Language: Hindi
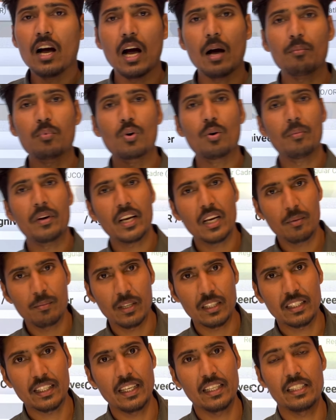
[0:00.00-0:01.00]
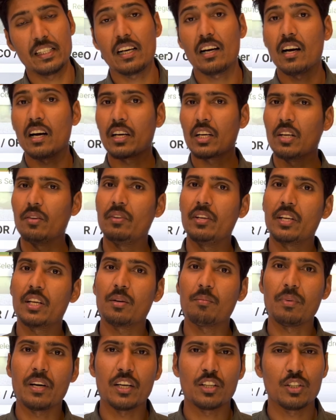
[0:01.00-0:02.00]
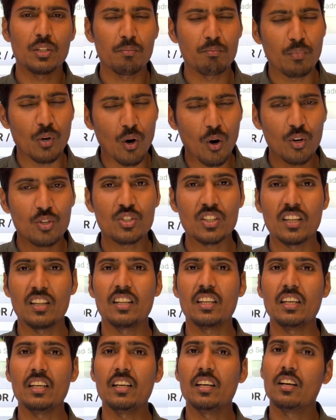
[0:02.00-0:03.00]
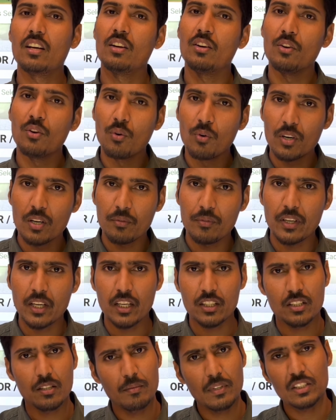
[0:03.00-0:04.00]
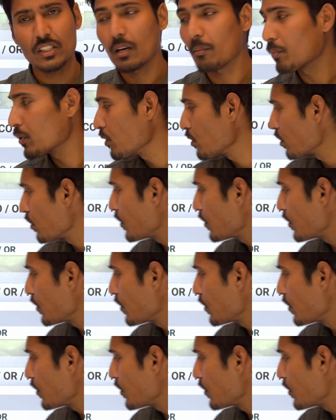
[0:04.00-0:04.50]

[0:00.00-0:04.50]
आपको मैंने बताई दिया अग्निवीर की भर्ती बहुत जल्दी नोटिफिकेशन बस अपलोड